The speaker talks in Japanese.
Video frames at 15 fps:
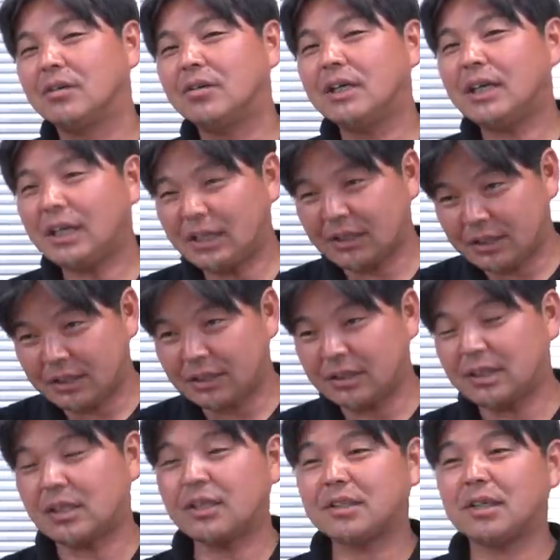俺が
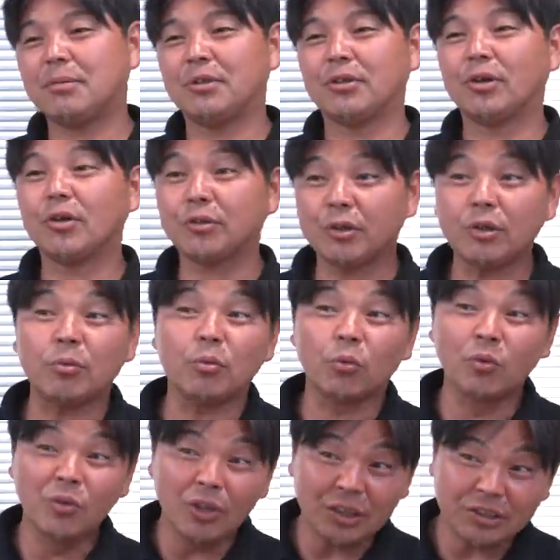絶対チェアマンとかだったら
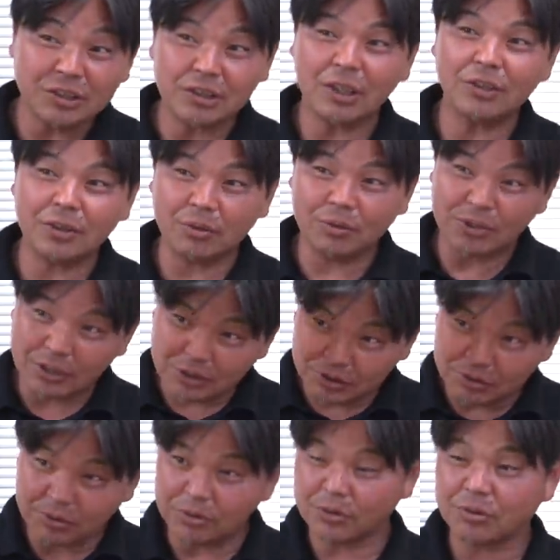同じ時間で同じ
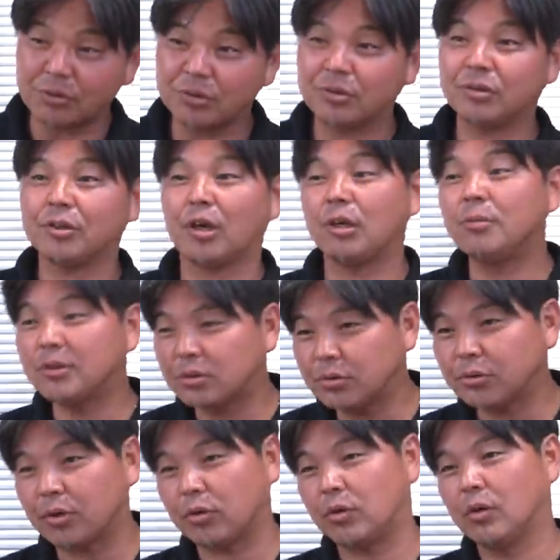とこの競技場でやりましょ
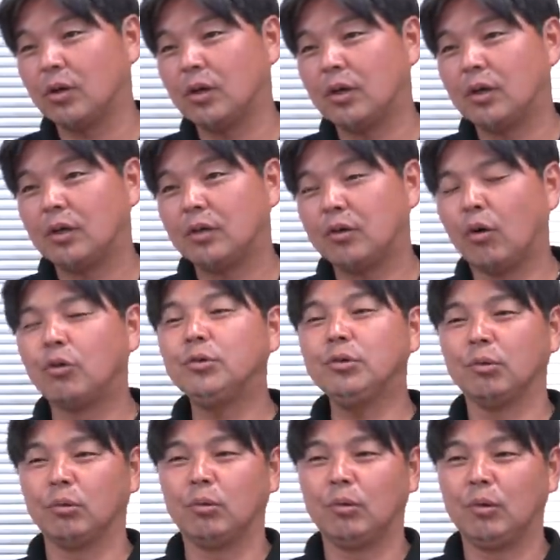うって、やる
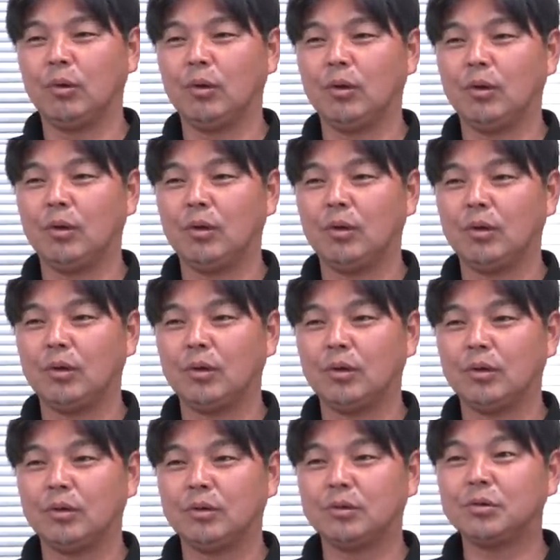よ、
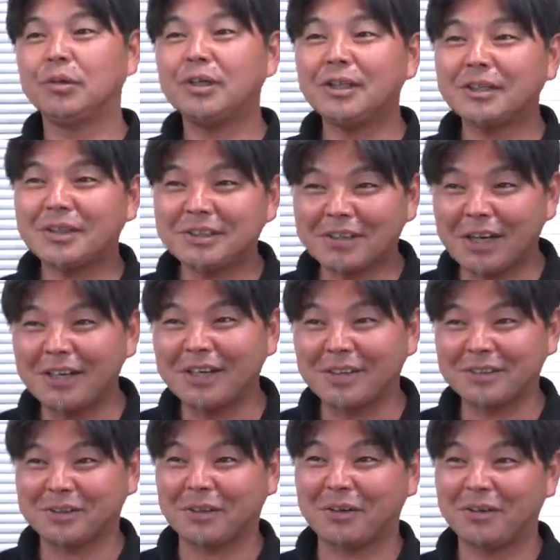それが再
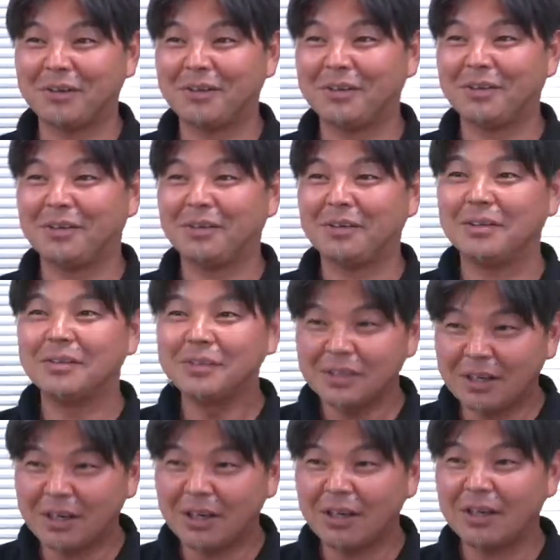現じゃん、
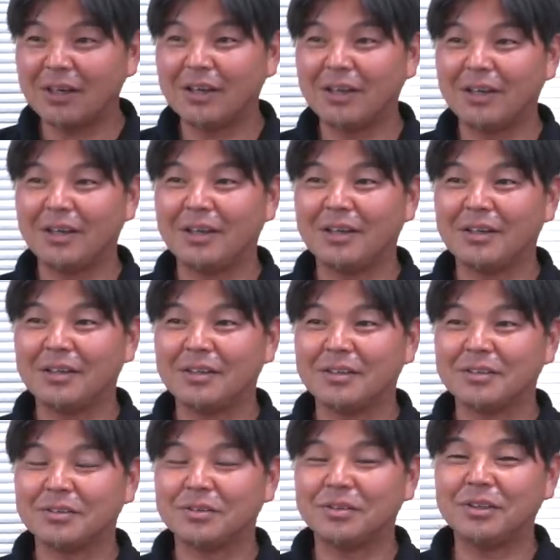ね
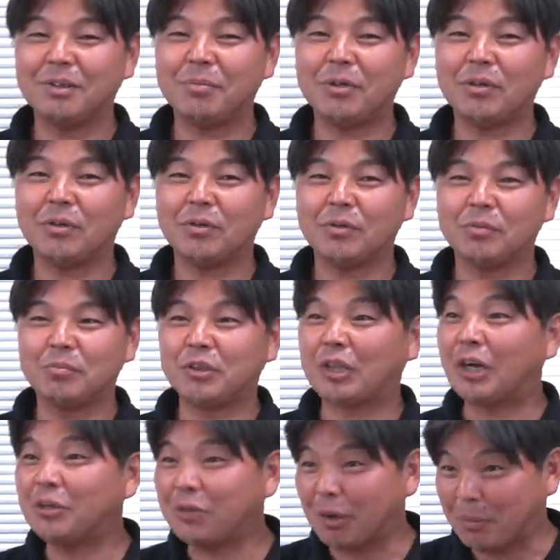それでやっぱり見
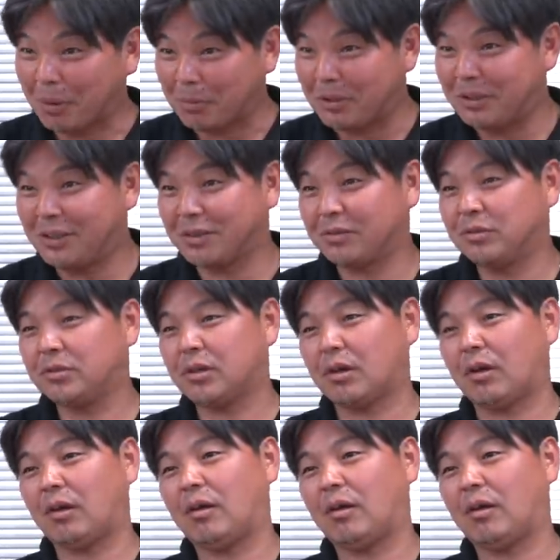たい人はやっぱり見に行くじゃない